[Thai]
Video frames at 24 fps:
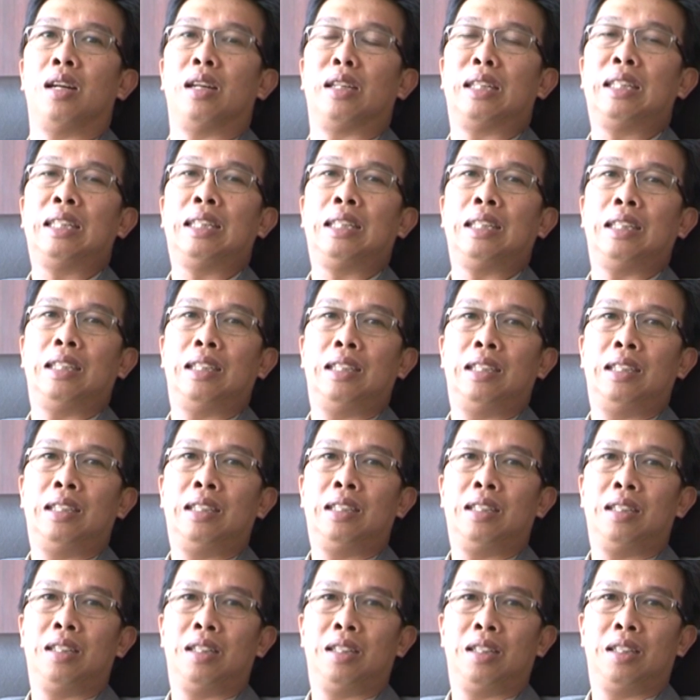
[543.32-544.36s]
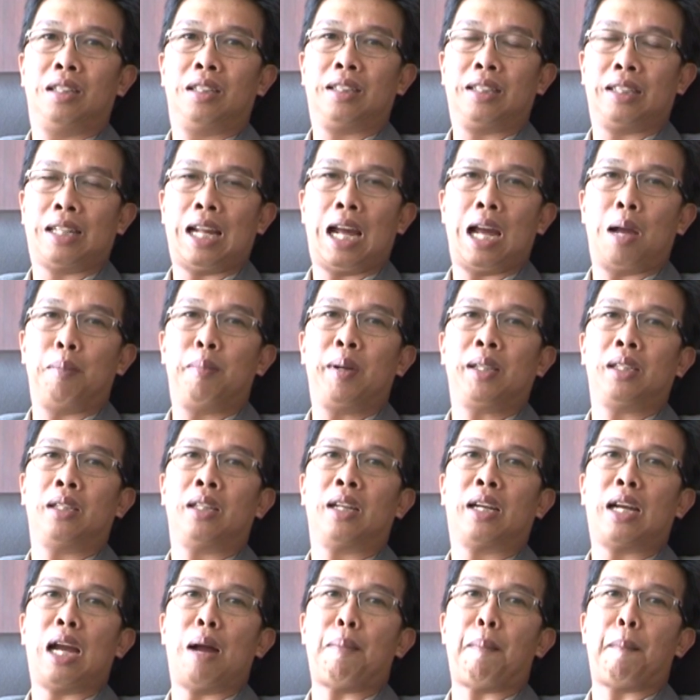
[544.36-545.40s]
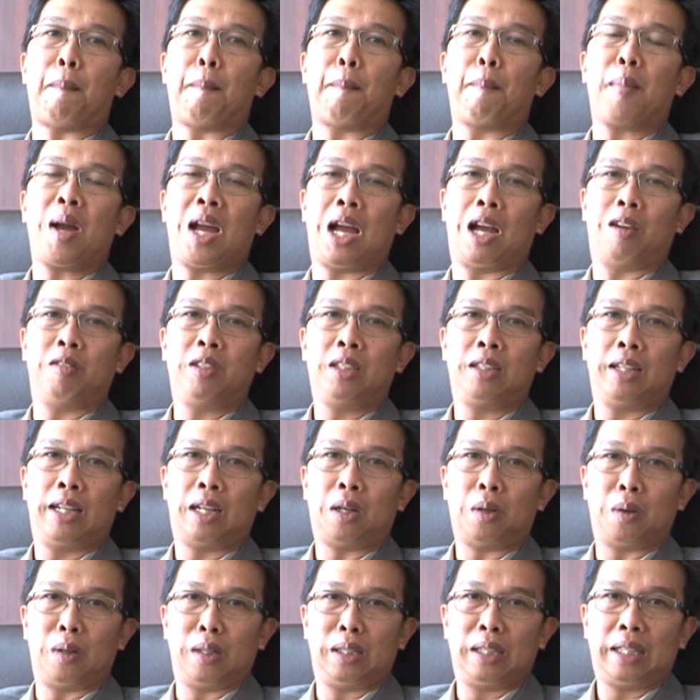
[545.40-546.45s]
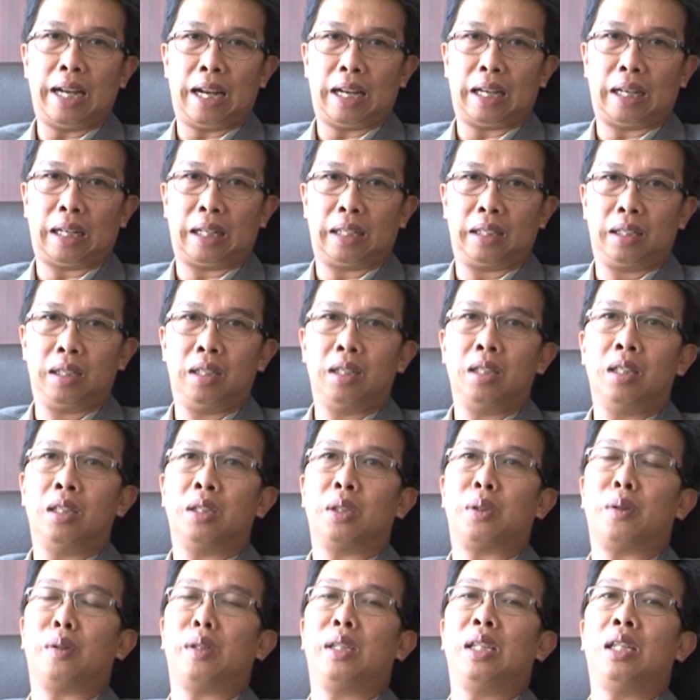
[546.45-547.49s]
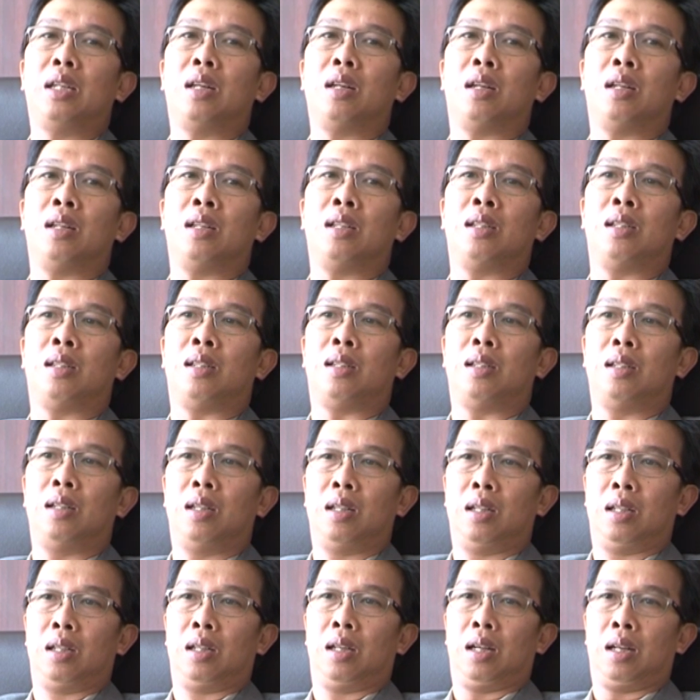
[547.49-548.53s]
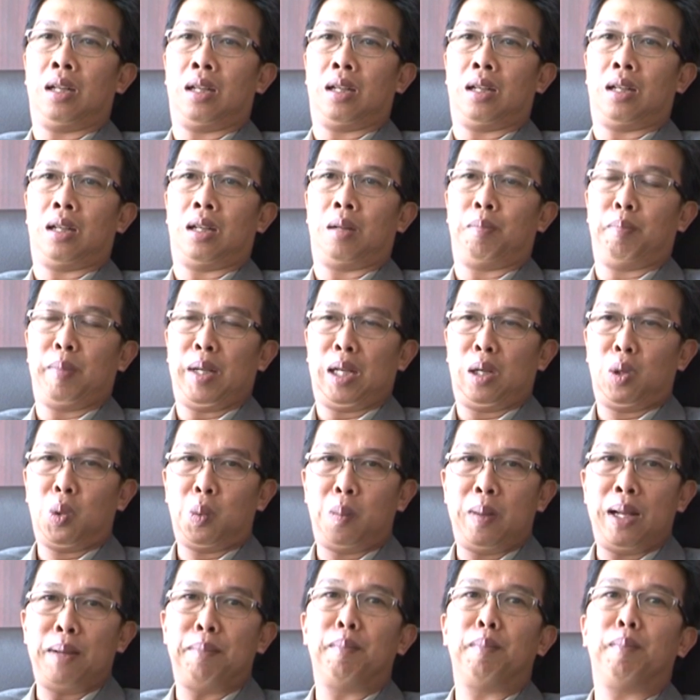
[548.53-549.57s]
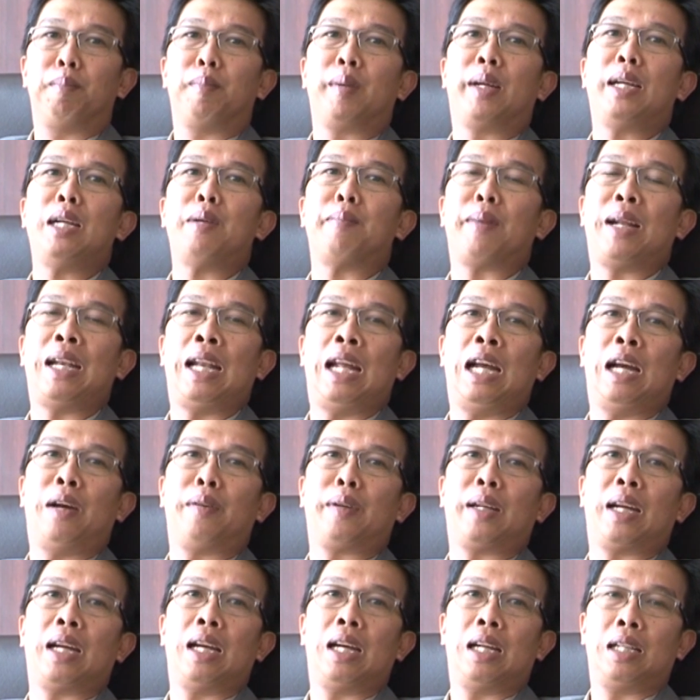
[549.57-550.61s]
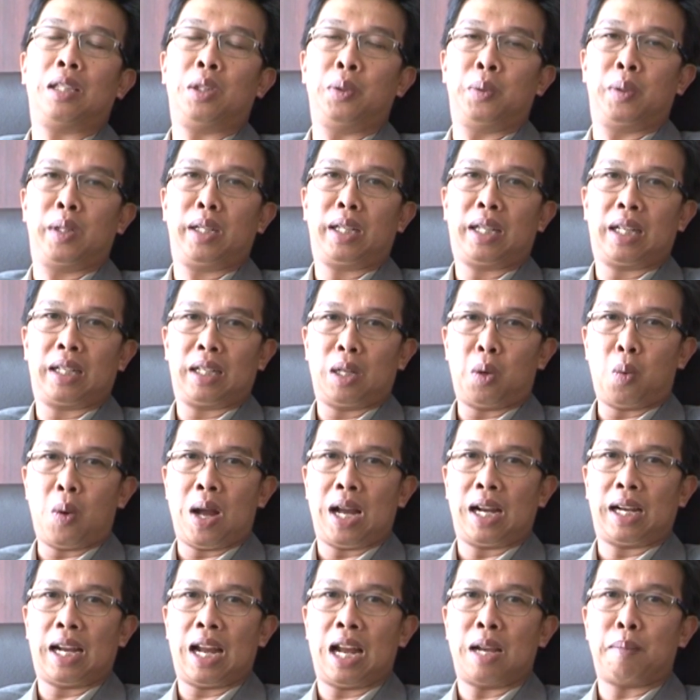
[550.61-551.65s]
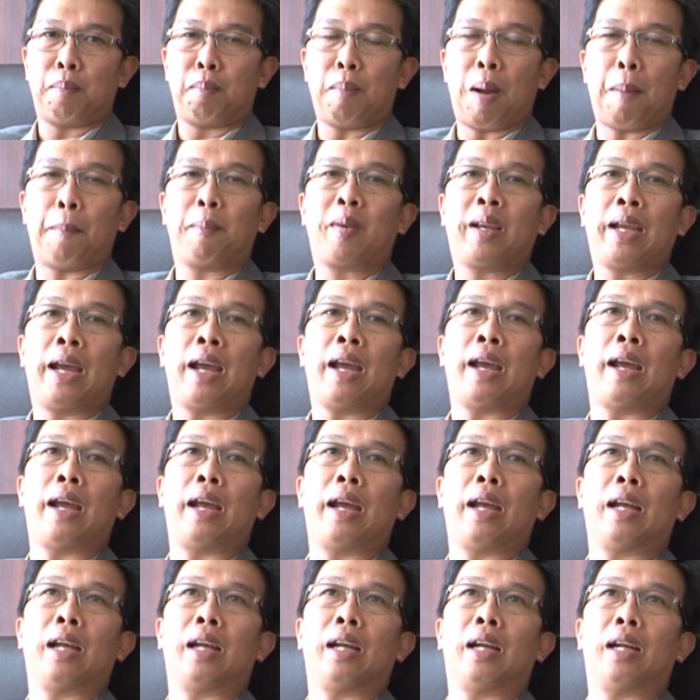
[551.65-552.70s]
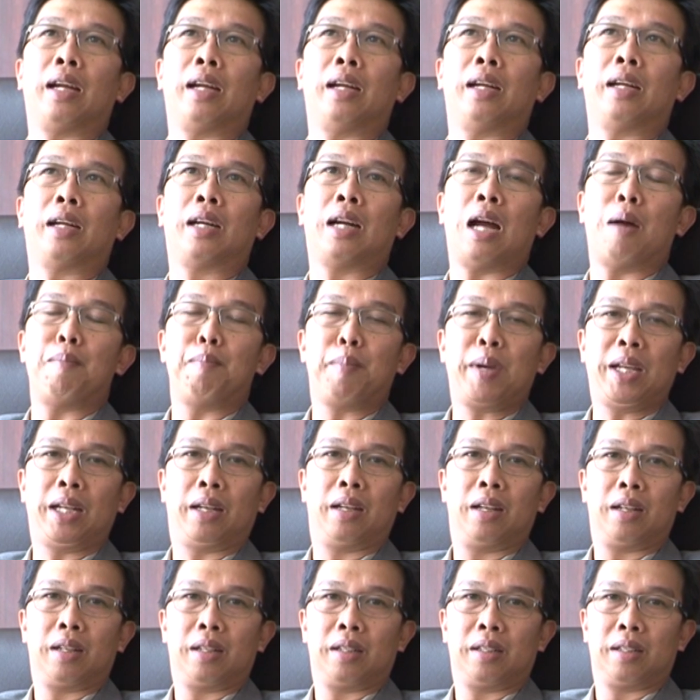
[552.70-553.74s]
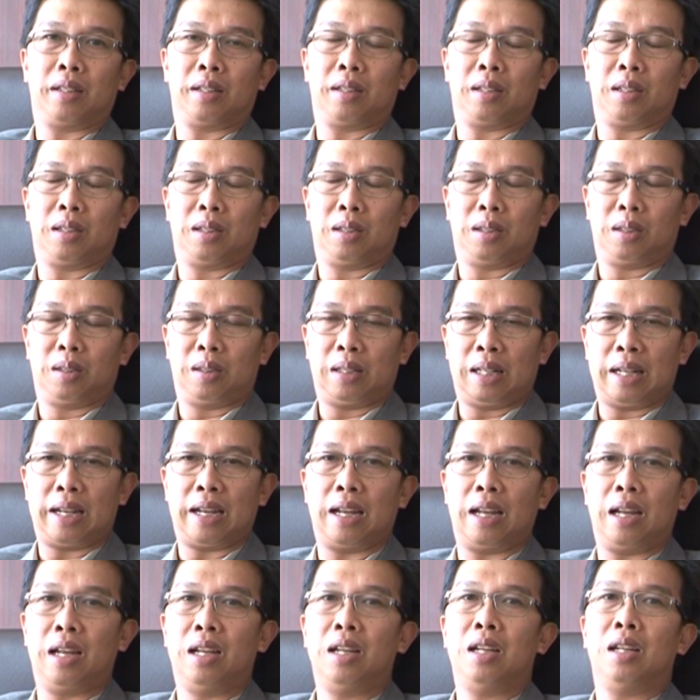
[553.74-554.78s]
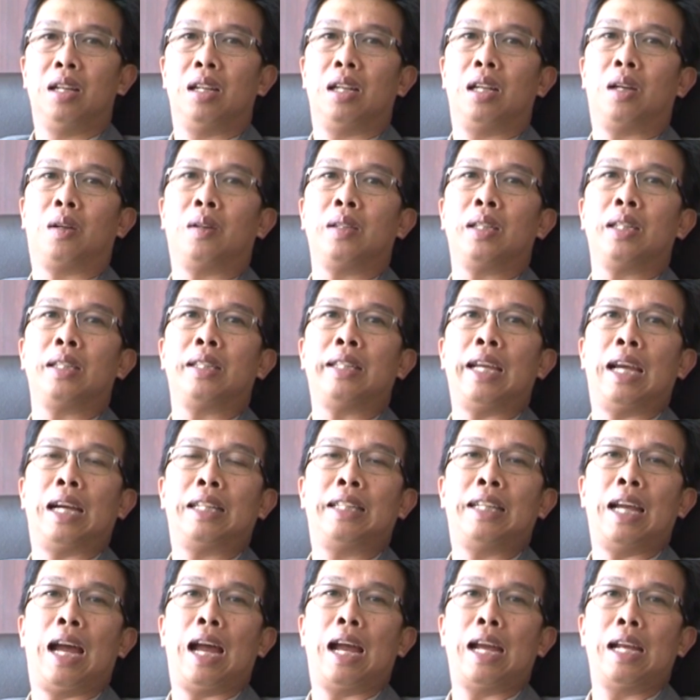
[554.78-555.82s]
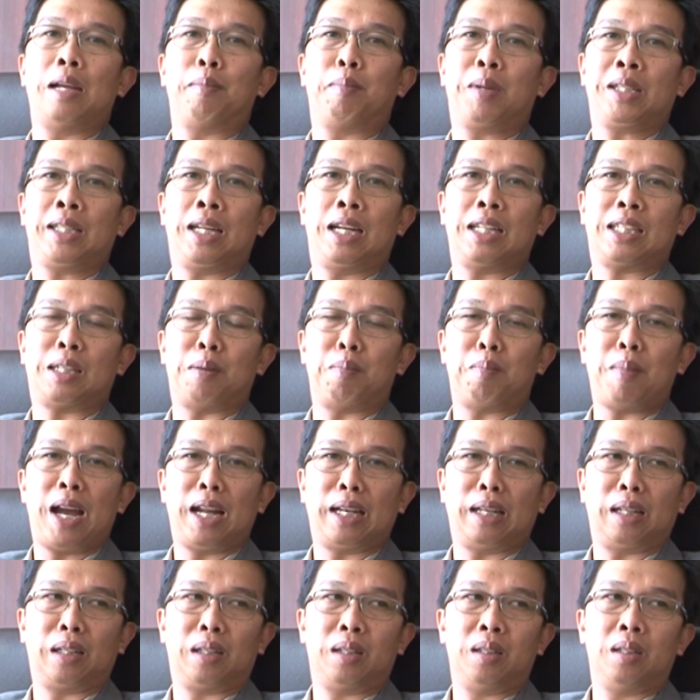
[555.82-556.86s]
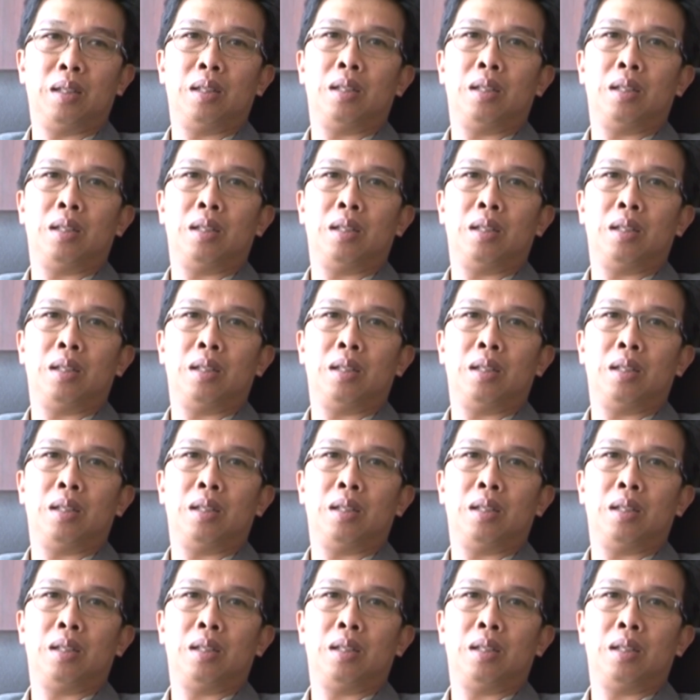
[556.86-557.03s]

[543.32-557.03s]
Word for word: หนังสือสถาปัตยกรรมมหาวิทยาลัยขอนแก่นตัวนี้ก็เป็นรูปเล่มขึ้นมาแล้วนะฮะอยู่ในระหว่างการปรับแก้คำผิดนะฮะแล้วก็จะแจกจ่ายประชาสัมพันธ์